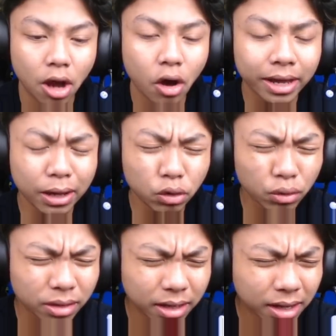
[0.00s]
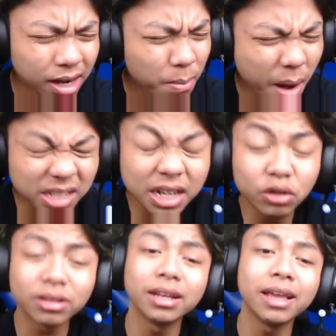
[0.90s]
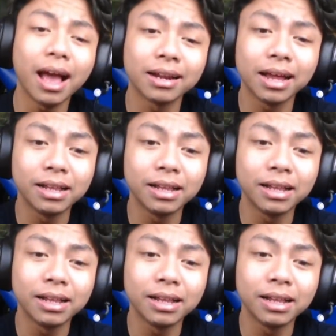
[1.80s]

oke untuk bug selanjutnya ini ada